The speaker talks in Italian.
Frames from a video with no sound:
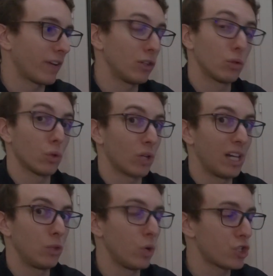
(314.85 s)
è intorno
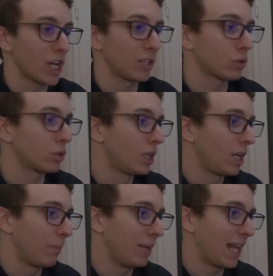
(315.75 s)
alle 200.000
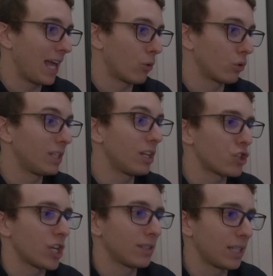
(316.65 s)
euro di
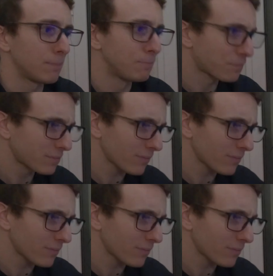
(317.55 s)
recente